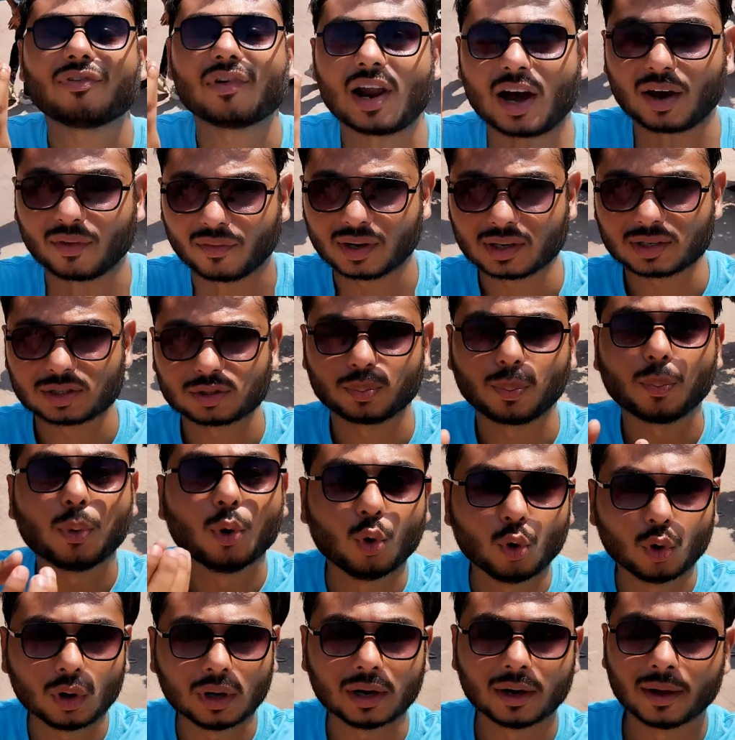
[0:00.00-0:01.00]
फ्लावर्स
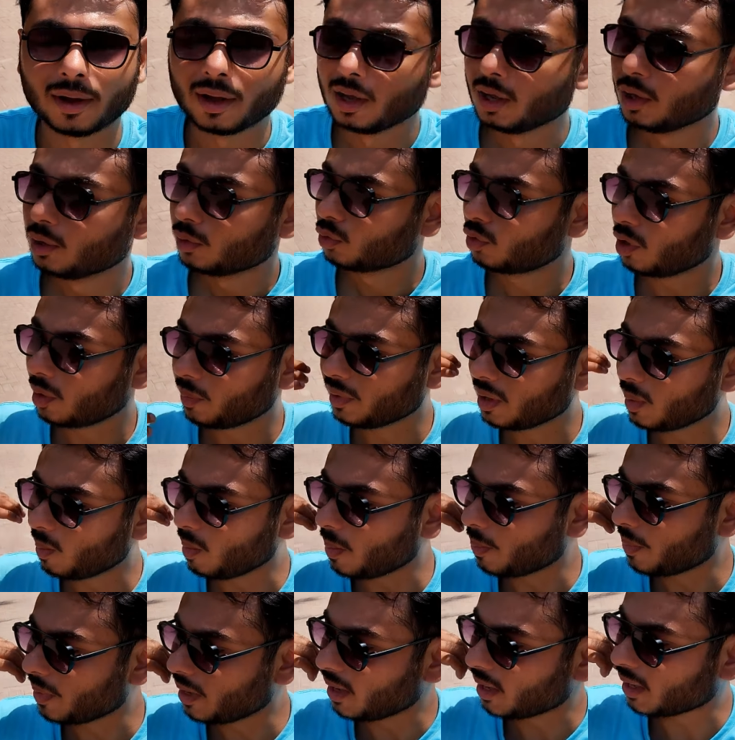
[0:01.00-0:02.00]
फूल तो अभी हम
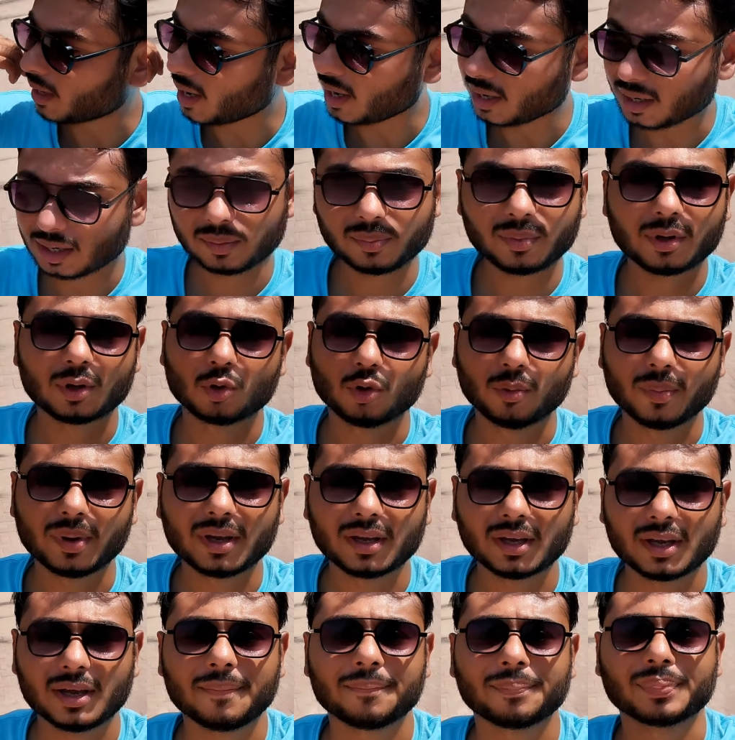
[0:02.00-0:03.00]
अपने गार्डन में
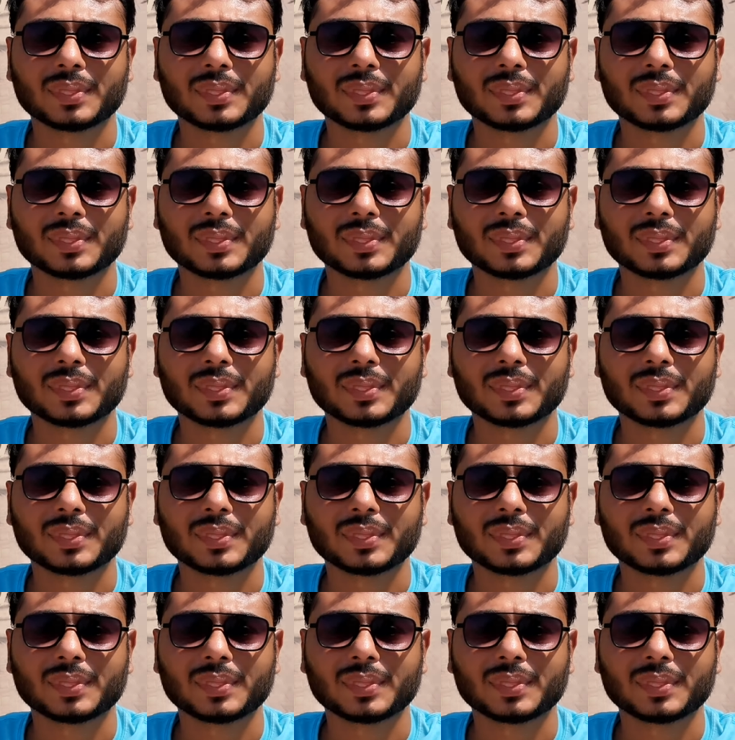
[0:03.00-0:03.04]
घूमेंगे